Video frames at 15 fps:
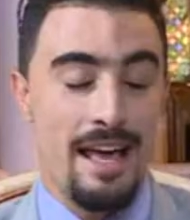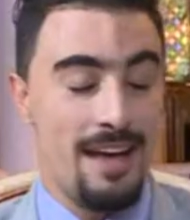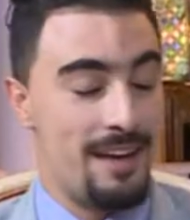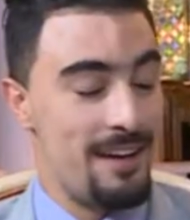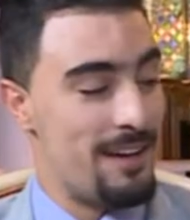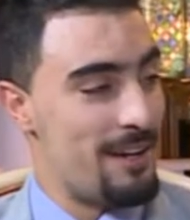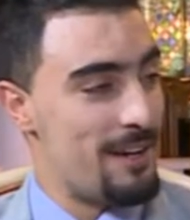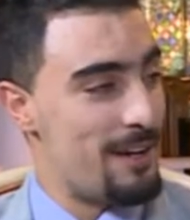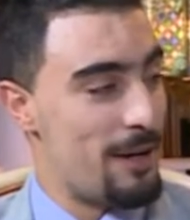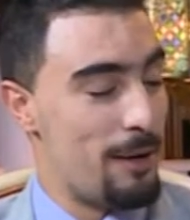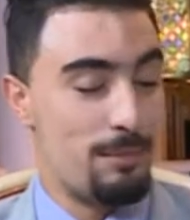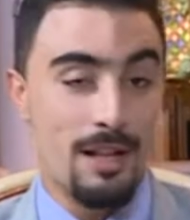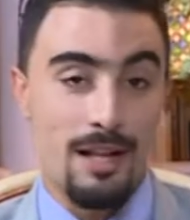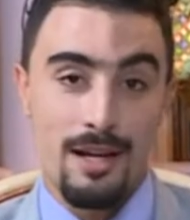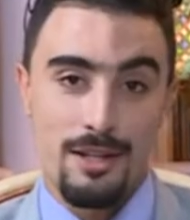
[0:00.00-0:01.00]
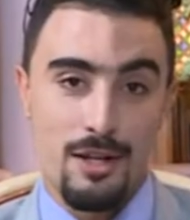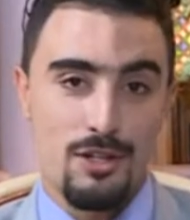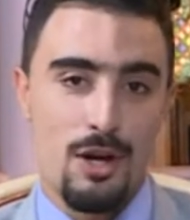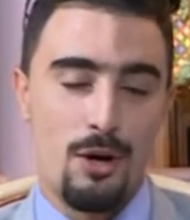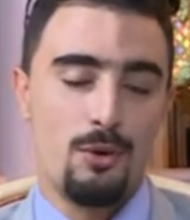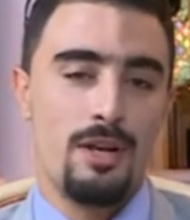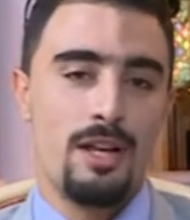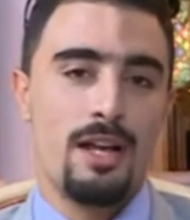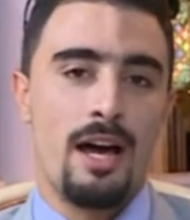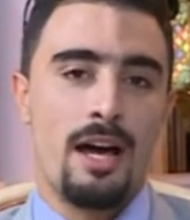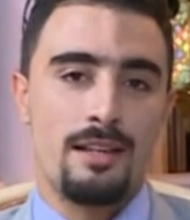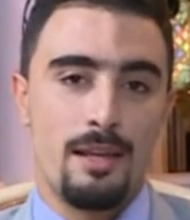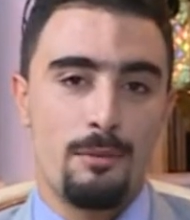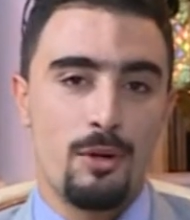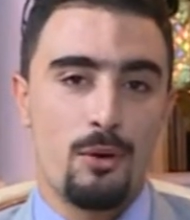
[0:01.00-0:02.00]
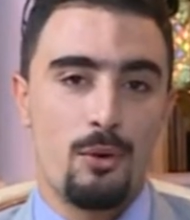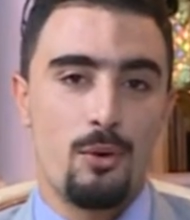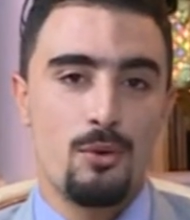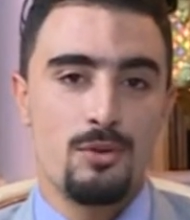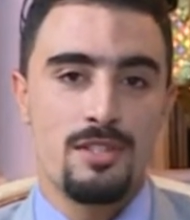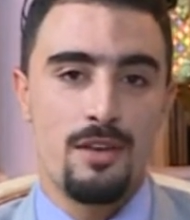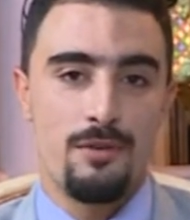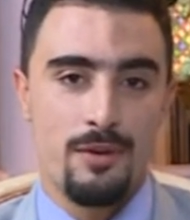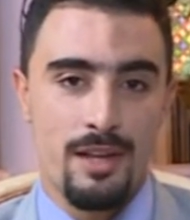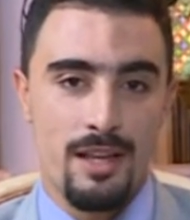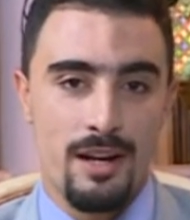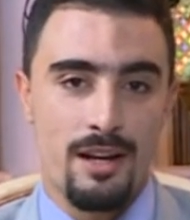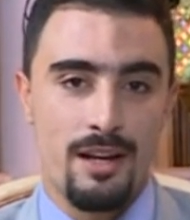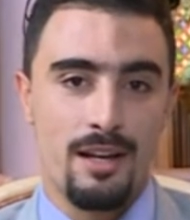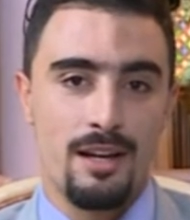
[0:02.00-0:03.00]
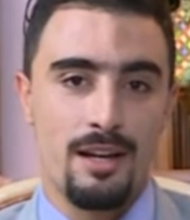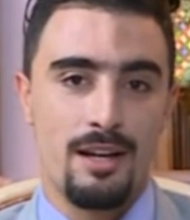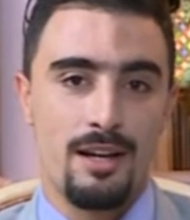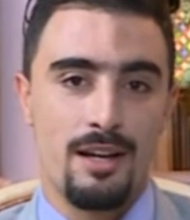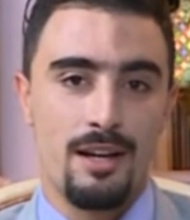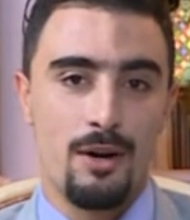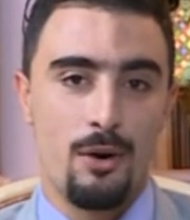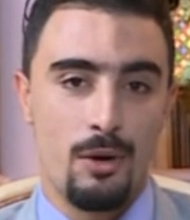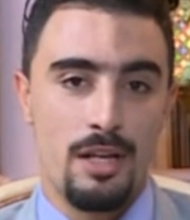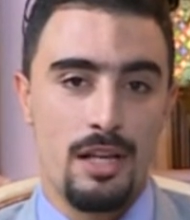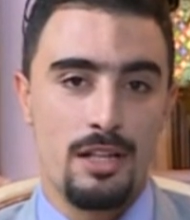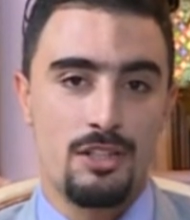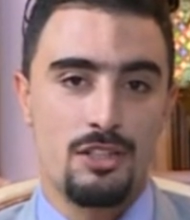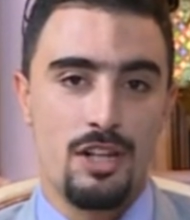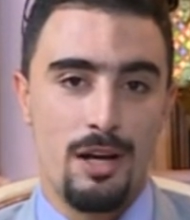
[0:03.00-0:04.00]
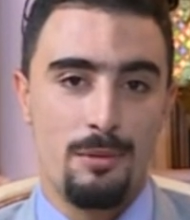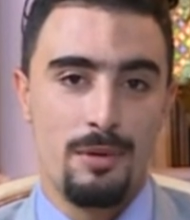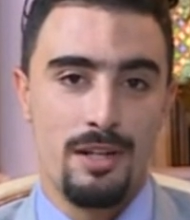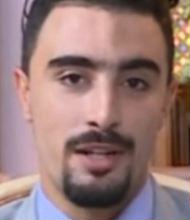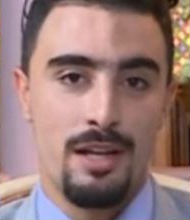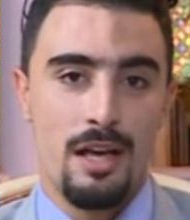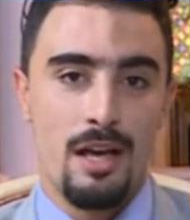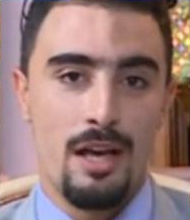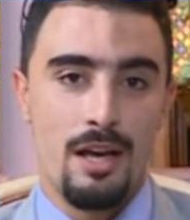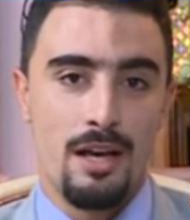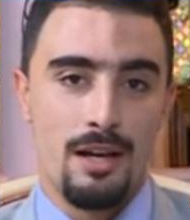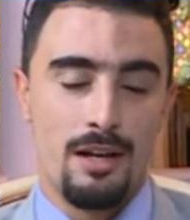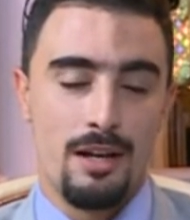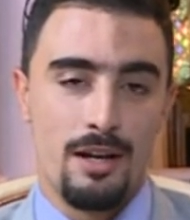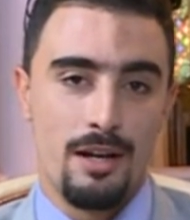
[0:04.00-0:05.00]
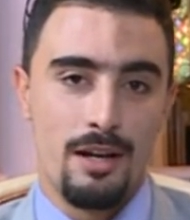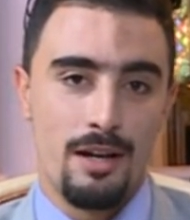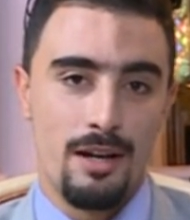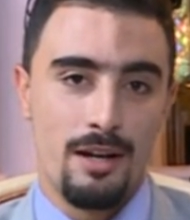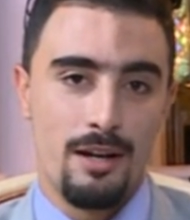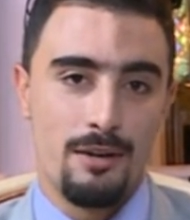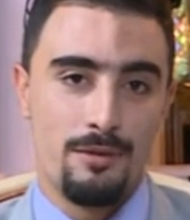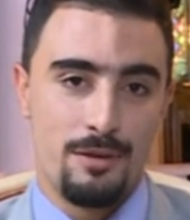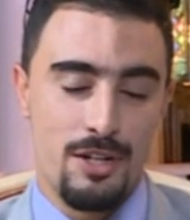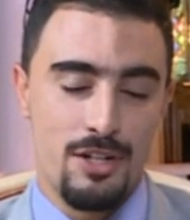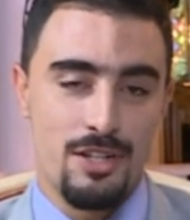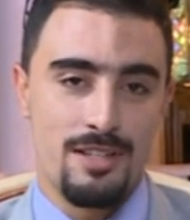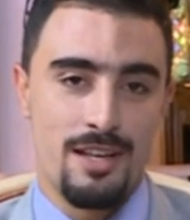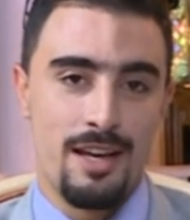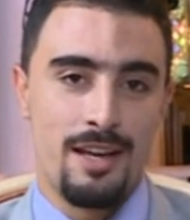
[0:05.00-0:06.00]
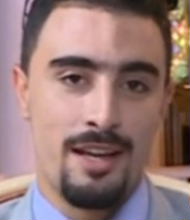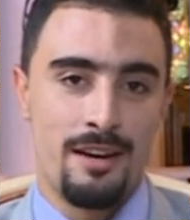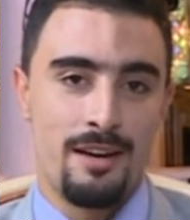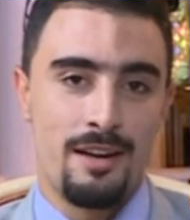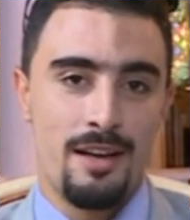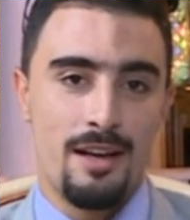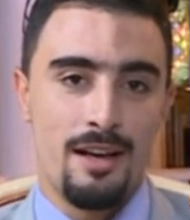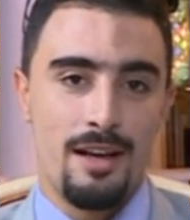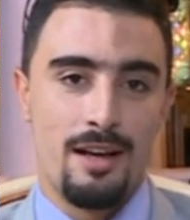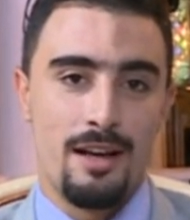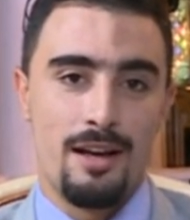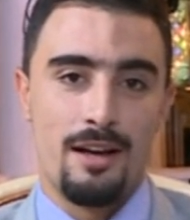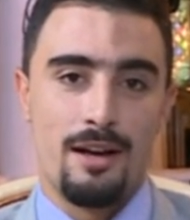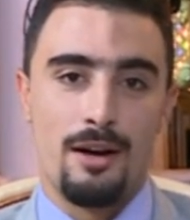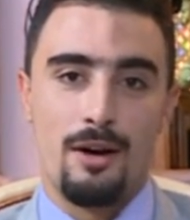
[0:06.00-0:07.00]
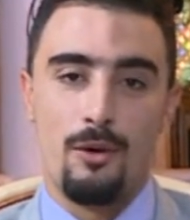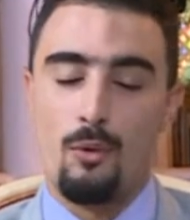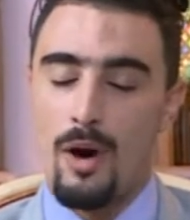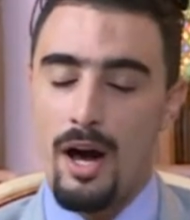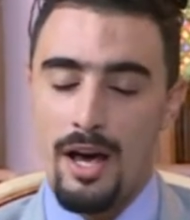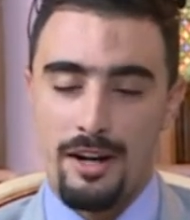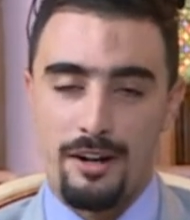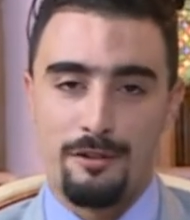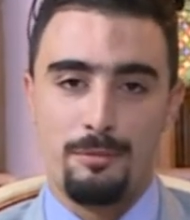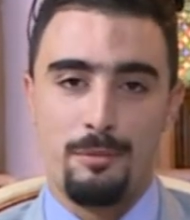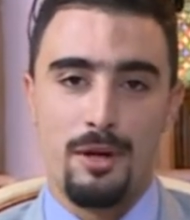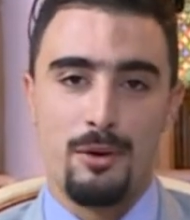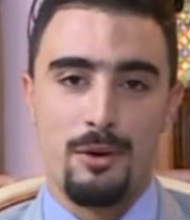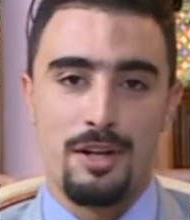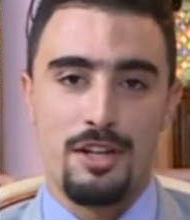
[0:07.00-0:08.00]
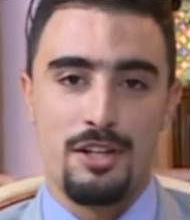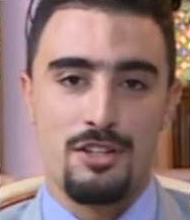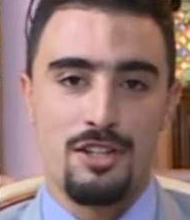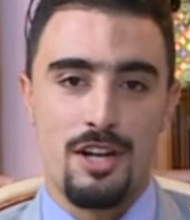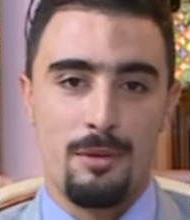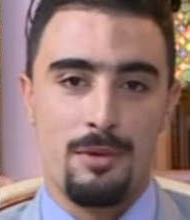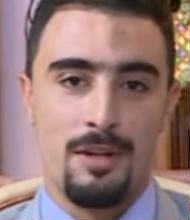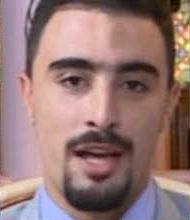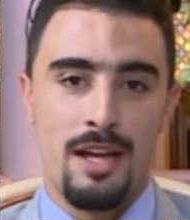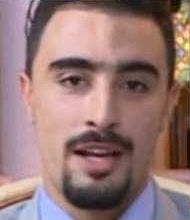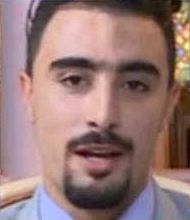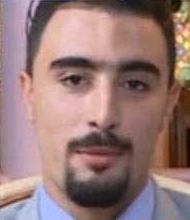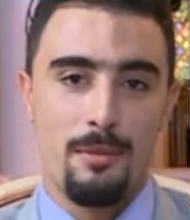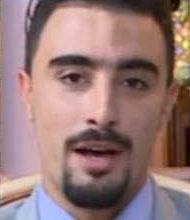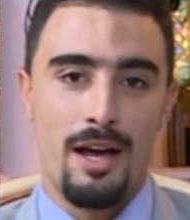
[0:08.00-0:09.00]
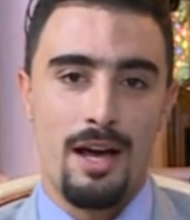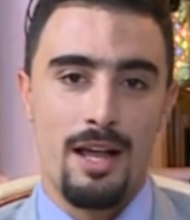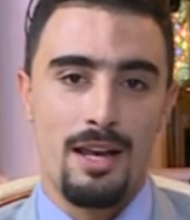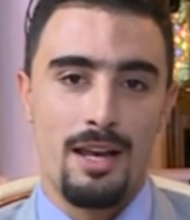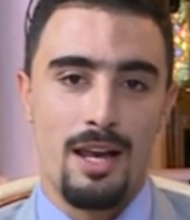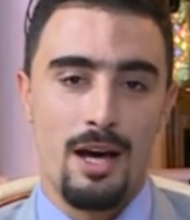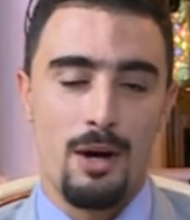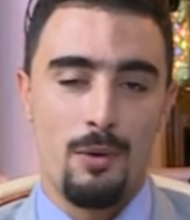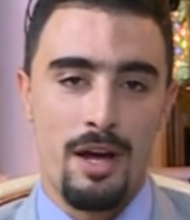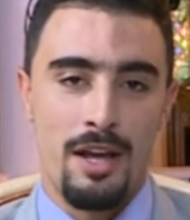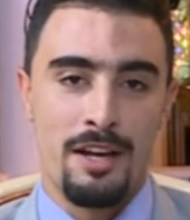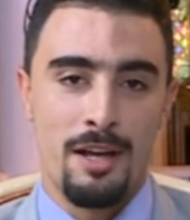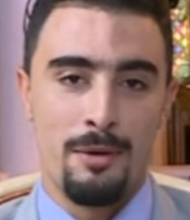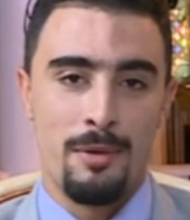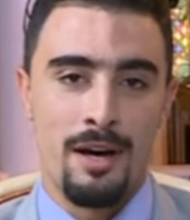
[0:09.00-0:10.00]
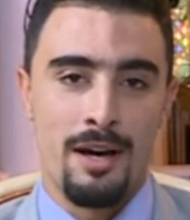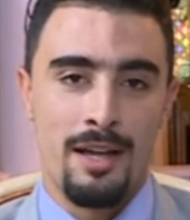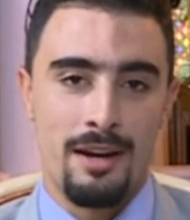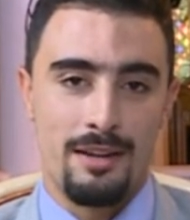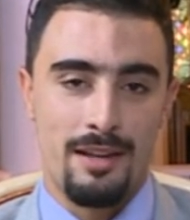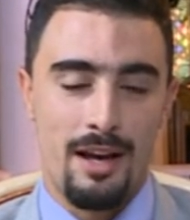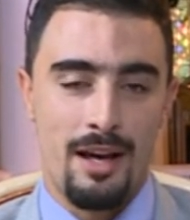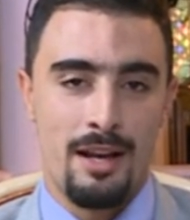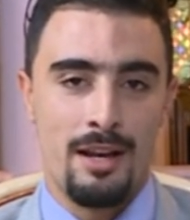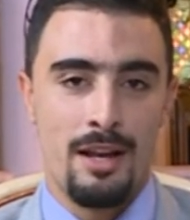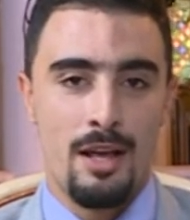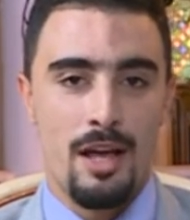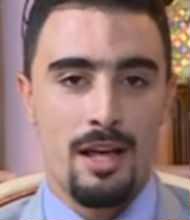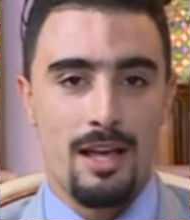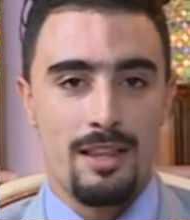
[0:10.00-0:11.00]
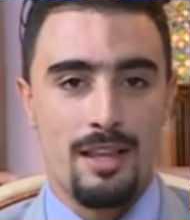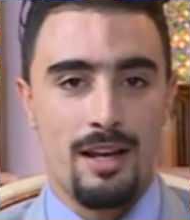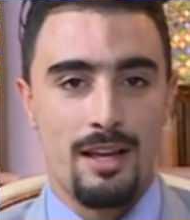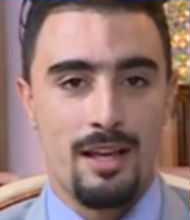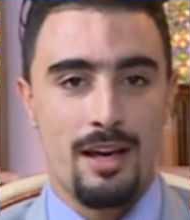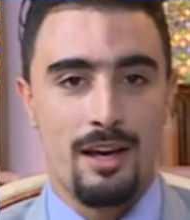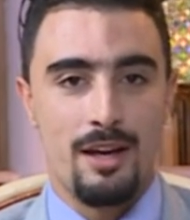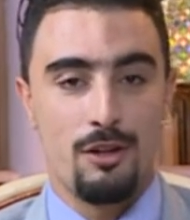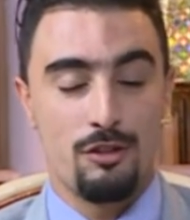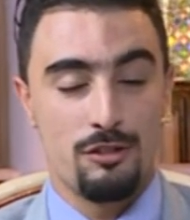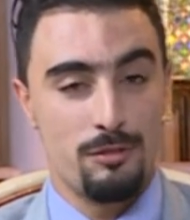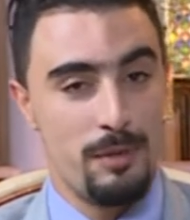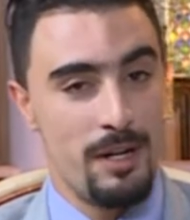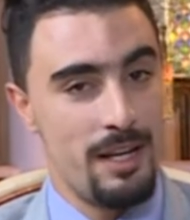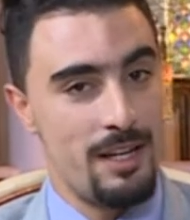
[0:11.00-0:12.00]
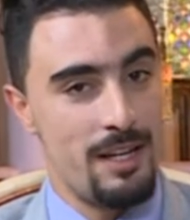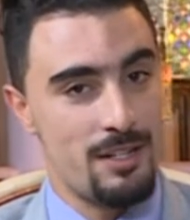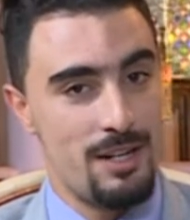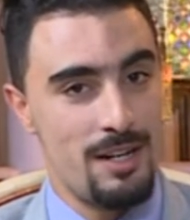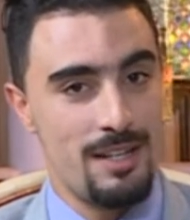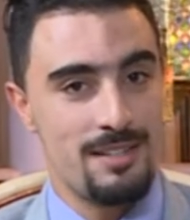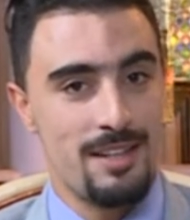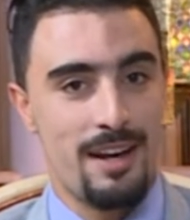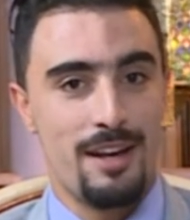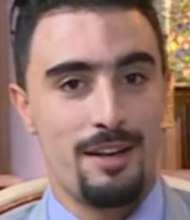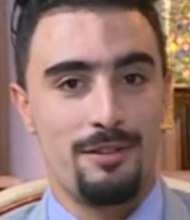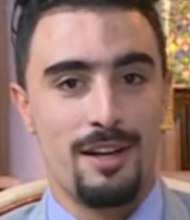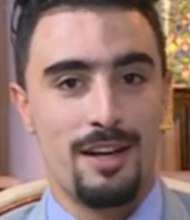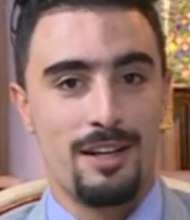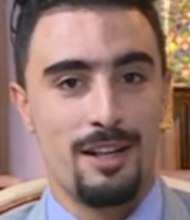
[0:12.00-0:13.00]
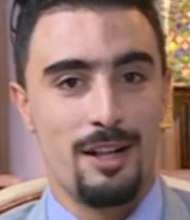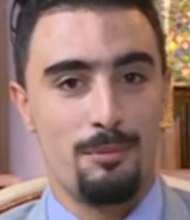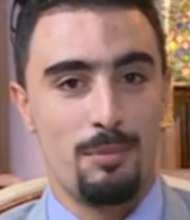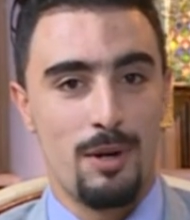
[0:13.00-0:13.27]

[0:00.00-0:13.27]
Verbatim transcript: آه، عبد القادر شاعولي اعتبره سفير آه، اغنيه الشعبي آه، في الجزائر هو عرف بأغنية الشعبي أينما حل وأينما ارتحل كذلك يوسف بن عياش اللي زارنا في هذا